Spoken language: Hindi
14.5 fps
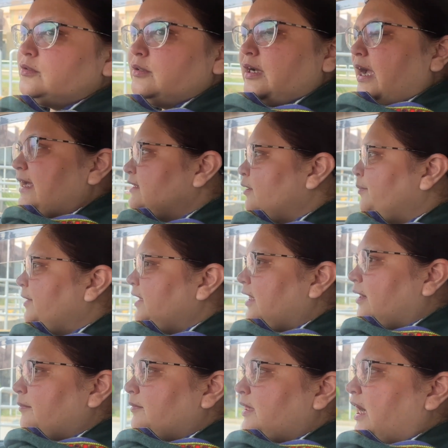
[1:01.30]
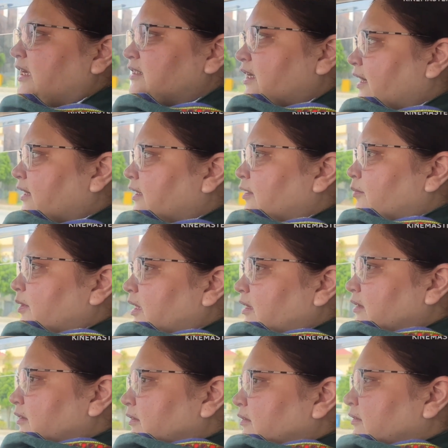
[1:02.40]
तो गाइज अभी हम कहा जा रहे हैं नबा
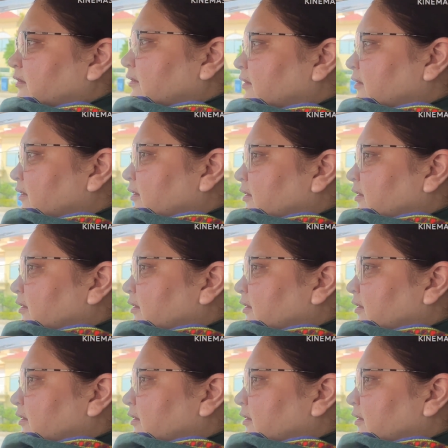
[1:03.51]
रेमबो